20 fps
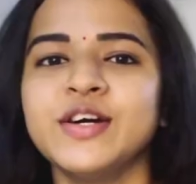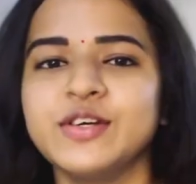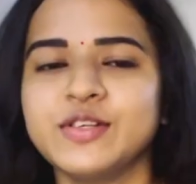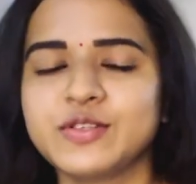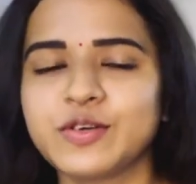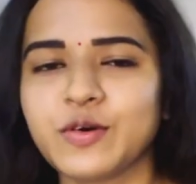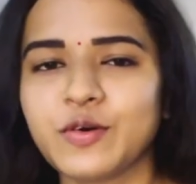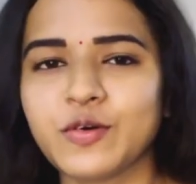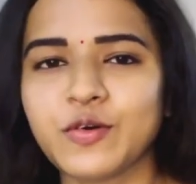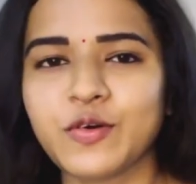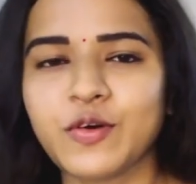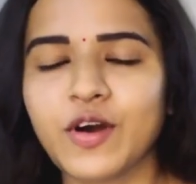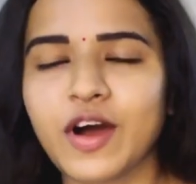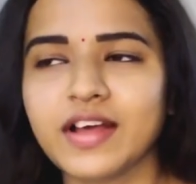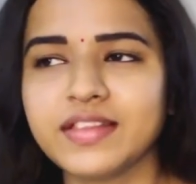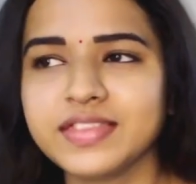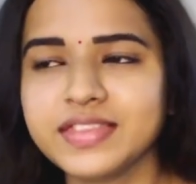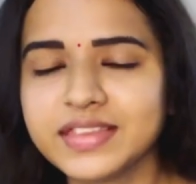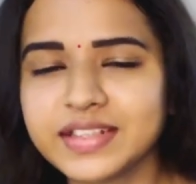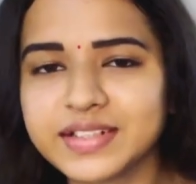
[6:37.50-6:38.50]
ஸோ
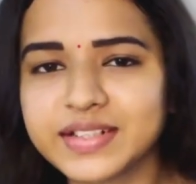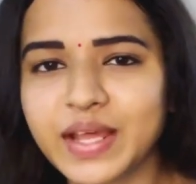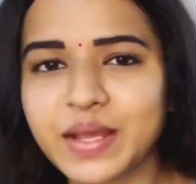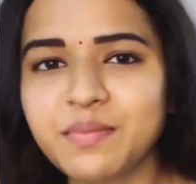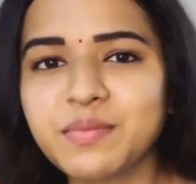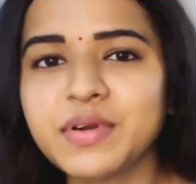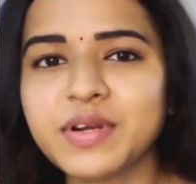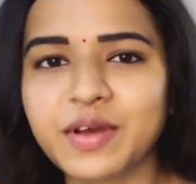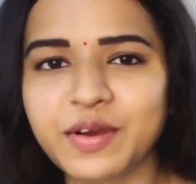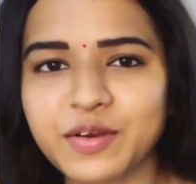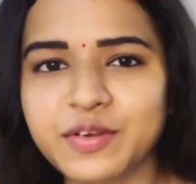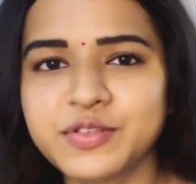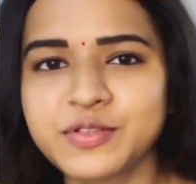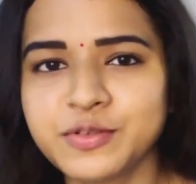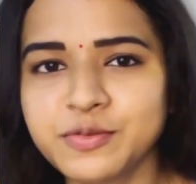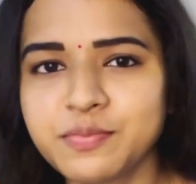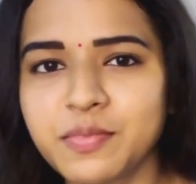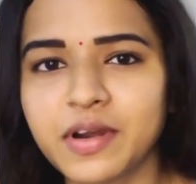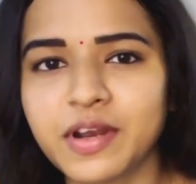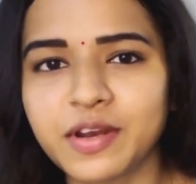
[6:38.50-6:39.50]
அந்த டைமில் நாங்கள்
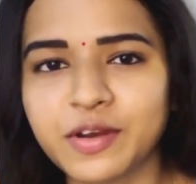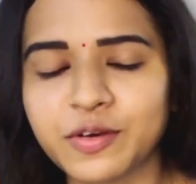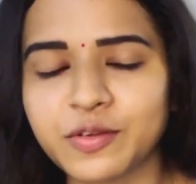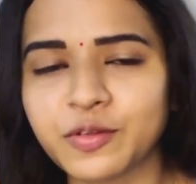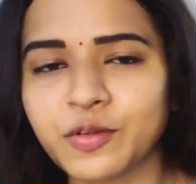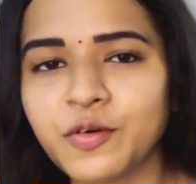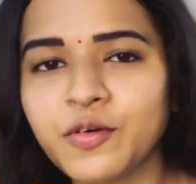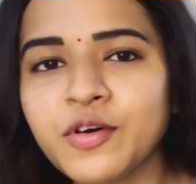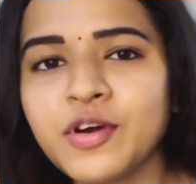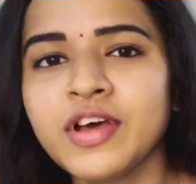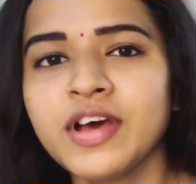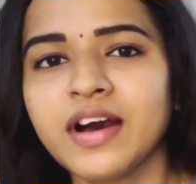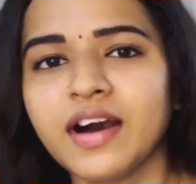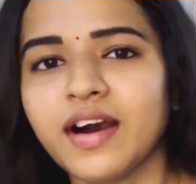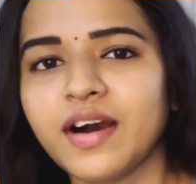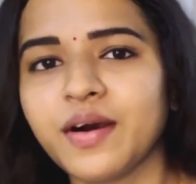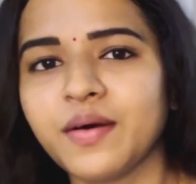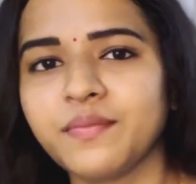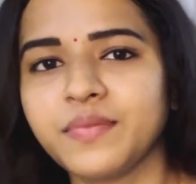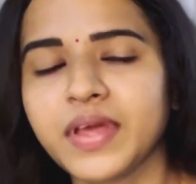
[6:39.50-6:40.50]
ஷூட் பண்ணிட்டு இருந்தோம்
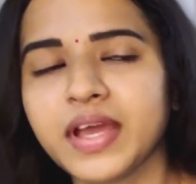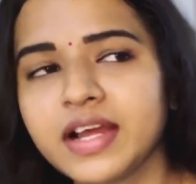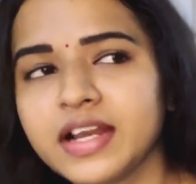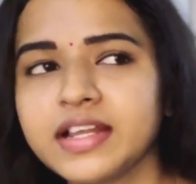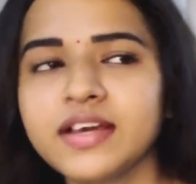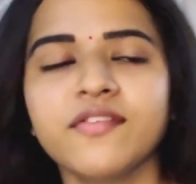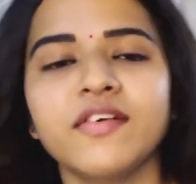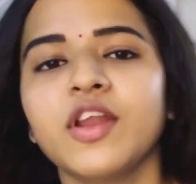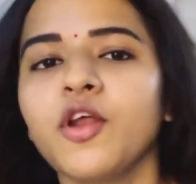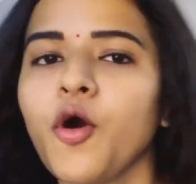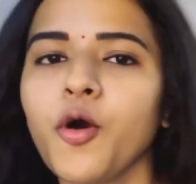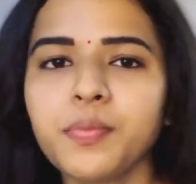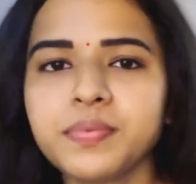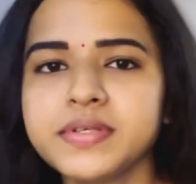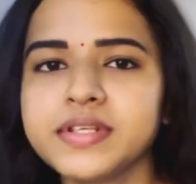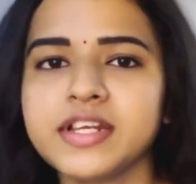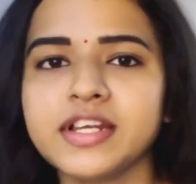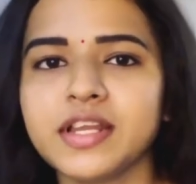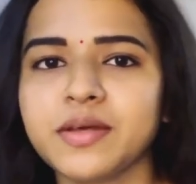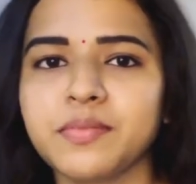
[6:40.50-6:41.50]
எங்களுக்கு வேறு
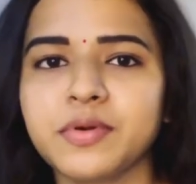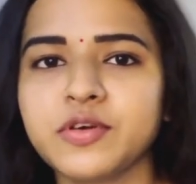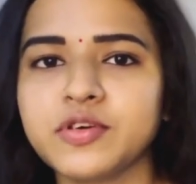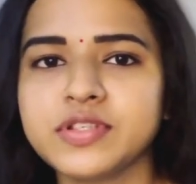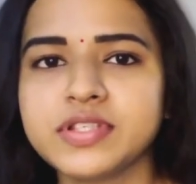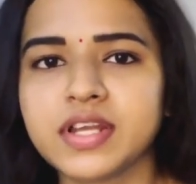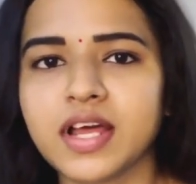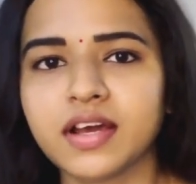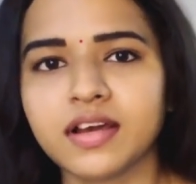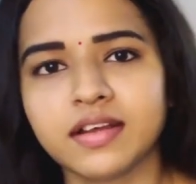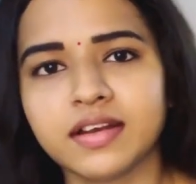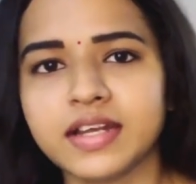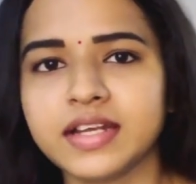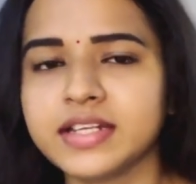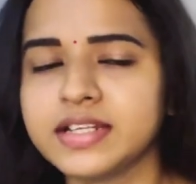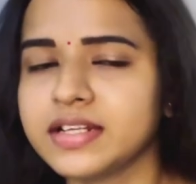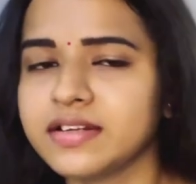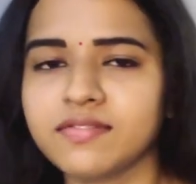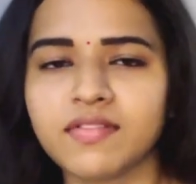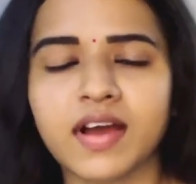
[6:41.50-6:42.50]
ஆப்ஷன் இல்லை பிகாஸ் நாங்கள்
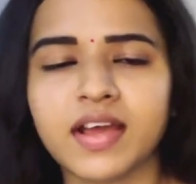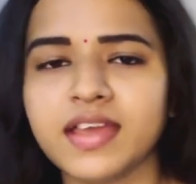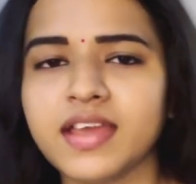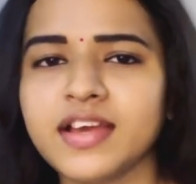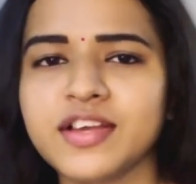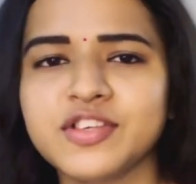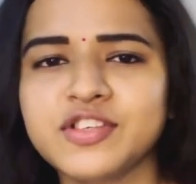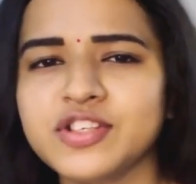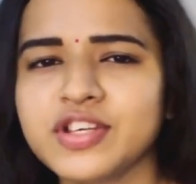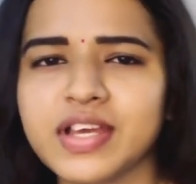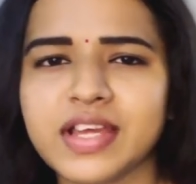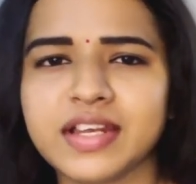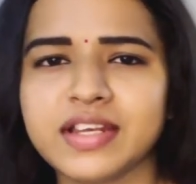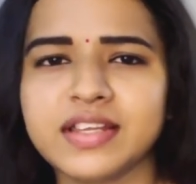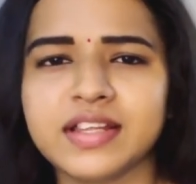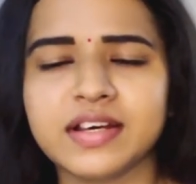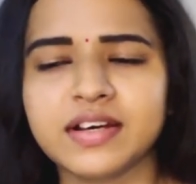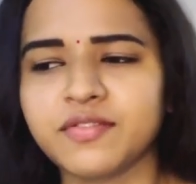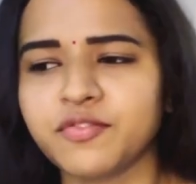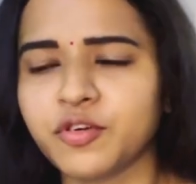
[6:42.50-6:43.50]
ரெண்டல் வாங்கியாச்சு
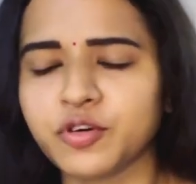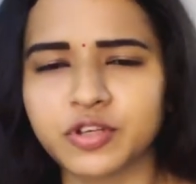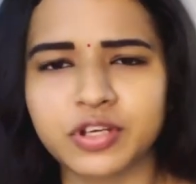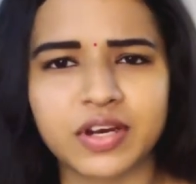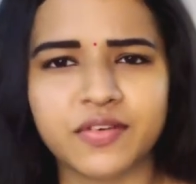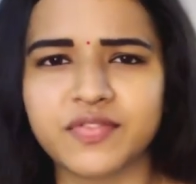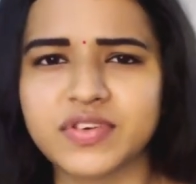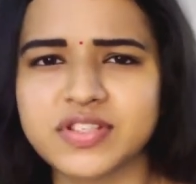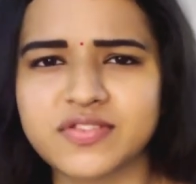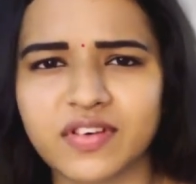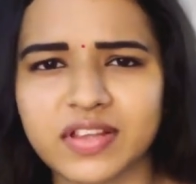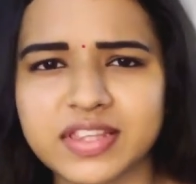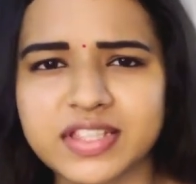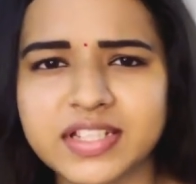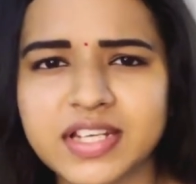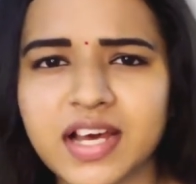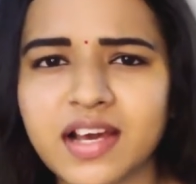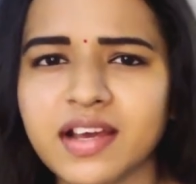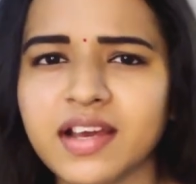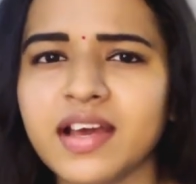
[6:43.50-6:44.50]
இந்த ஃபோட்டோகிராஃபர்ஸ்
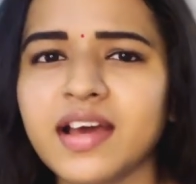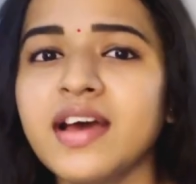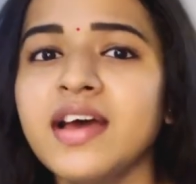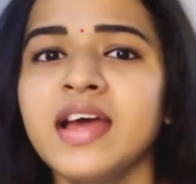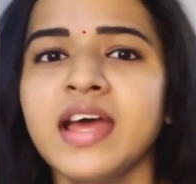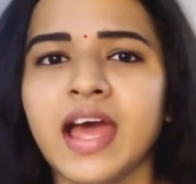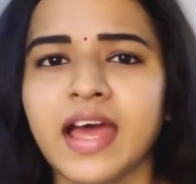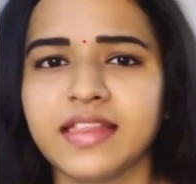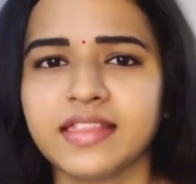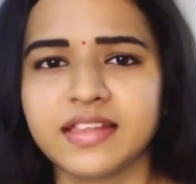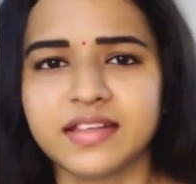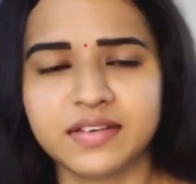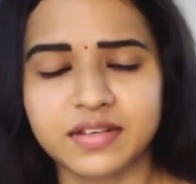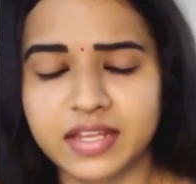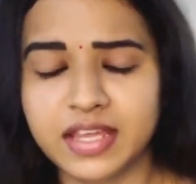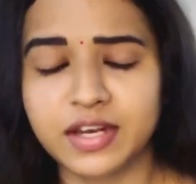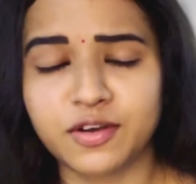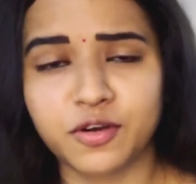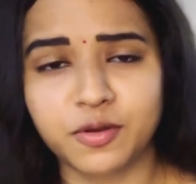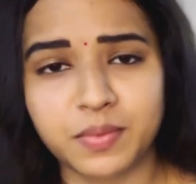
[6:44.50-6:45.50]
வந்துட்டாங்க அண்ட் தென்
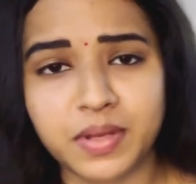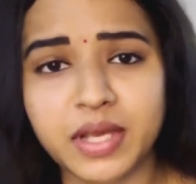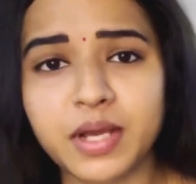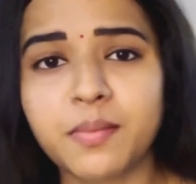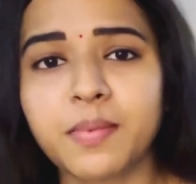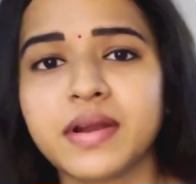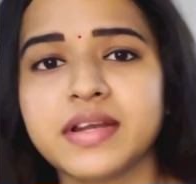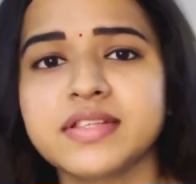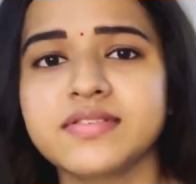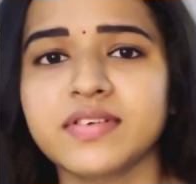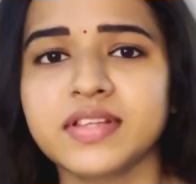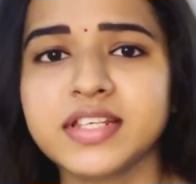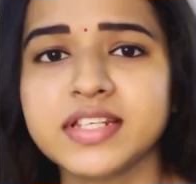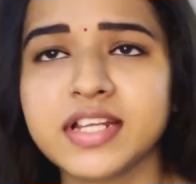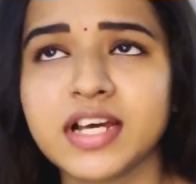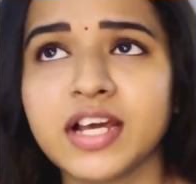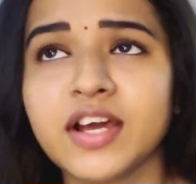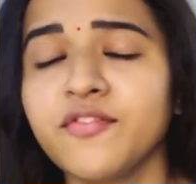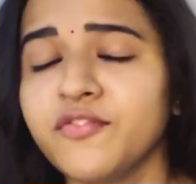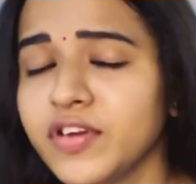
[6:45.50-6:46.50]
என்னோட மேக்கப் ஆர்டிஸ்ட்
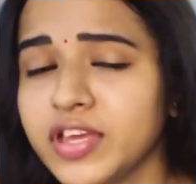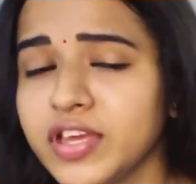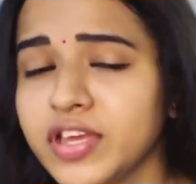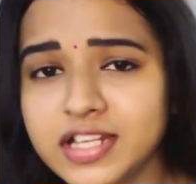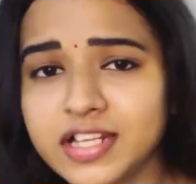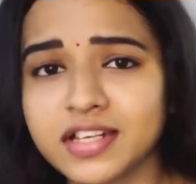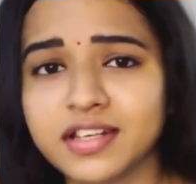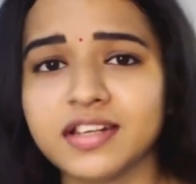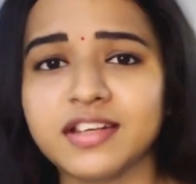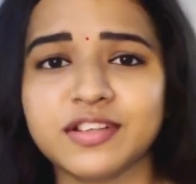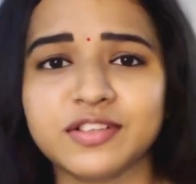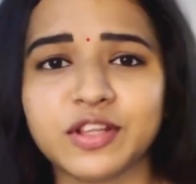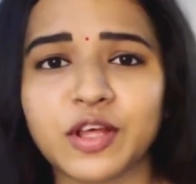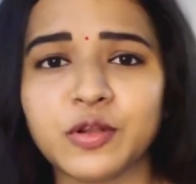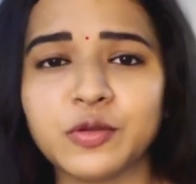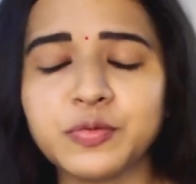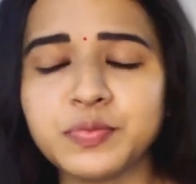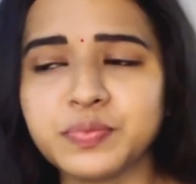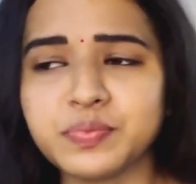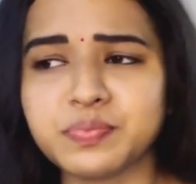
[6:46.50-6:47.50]
வந்துட்டாங்க வெயில் என்ன
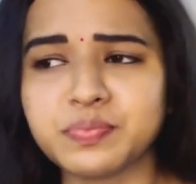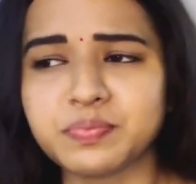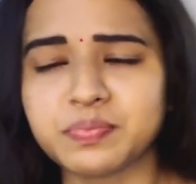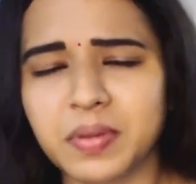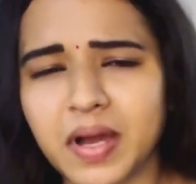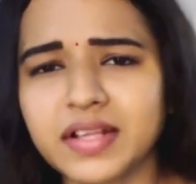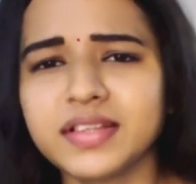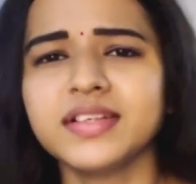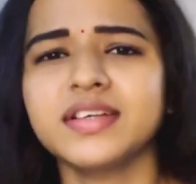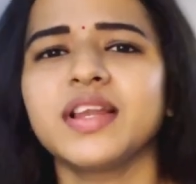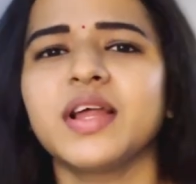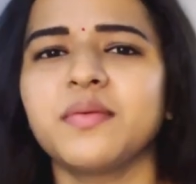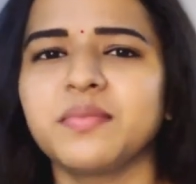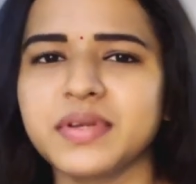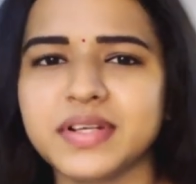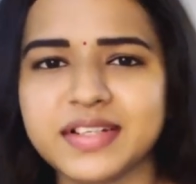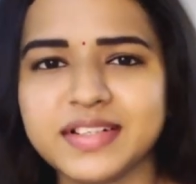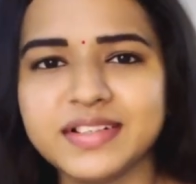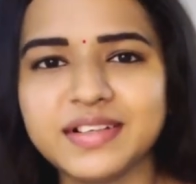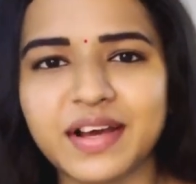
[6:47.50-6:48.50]
இருந்தாலும் பார்த்துக்கலாம்
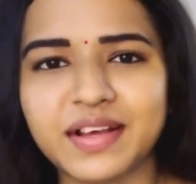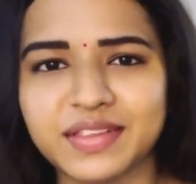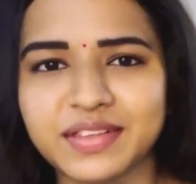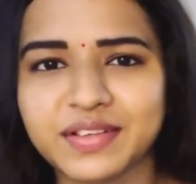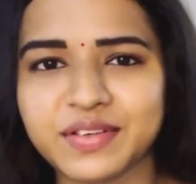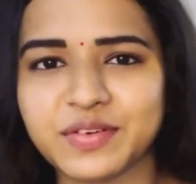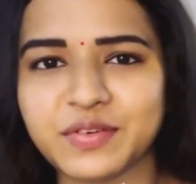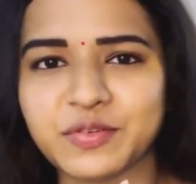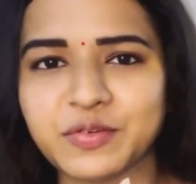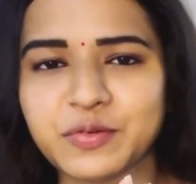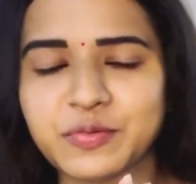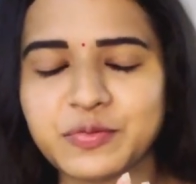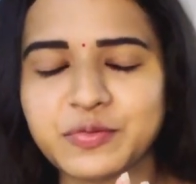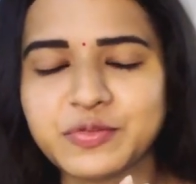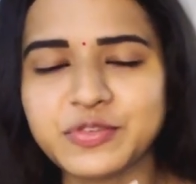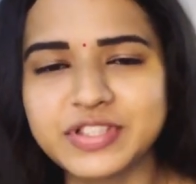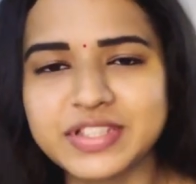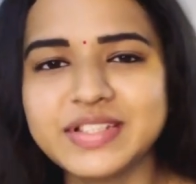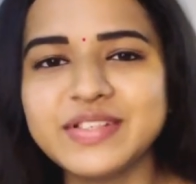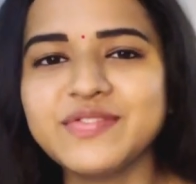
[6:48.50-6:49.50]
அப்படின்ட்டு அந்த ஒரு
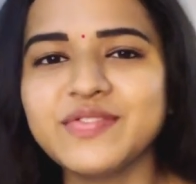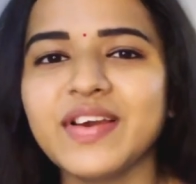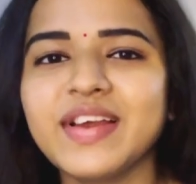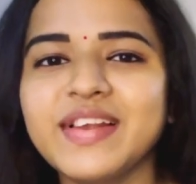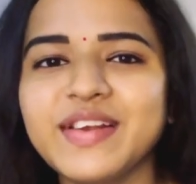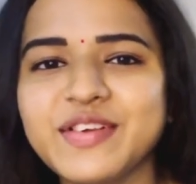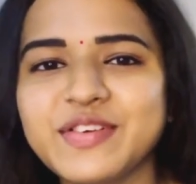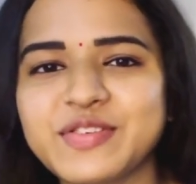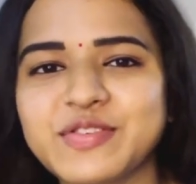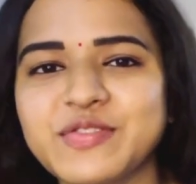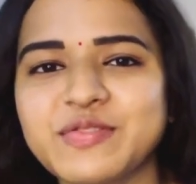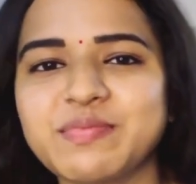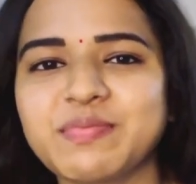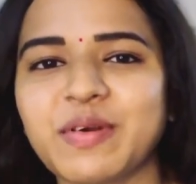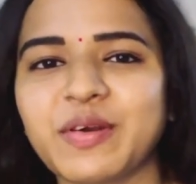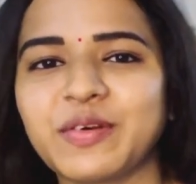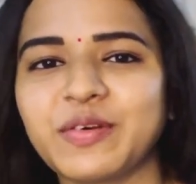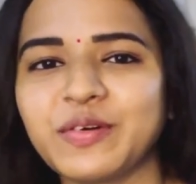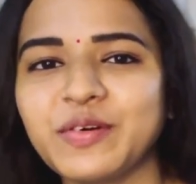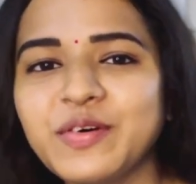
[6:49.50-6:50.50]
உச்சி வெயிலில் ஷூட்
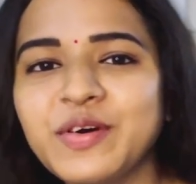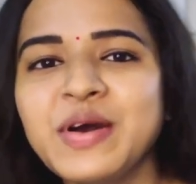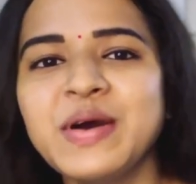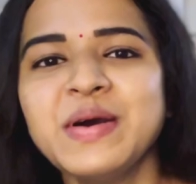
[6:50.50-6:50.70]
பண்ணோம்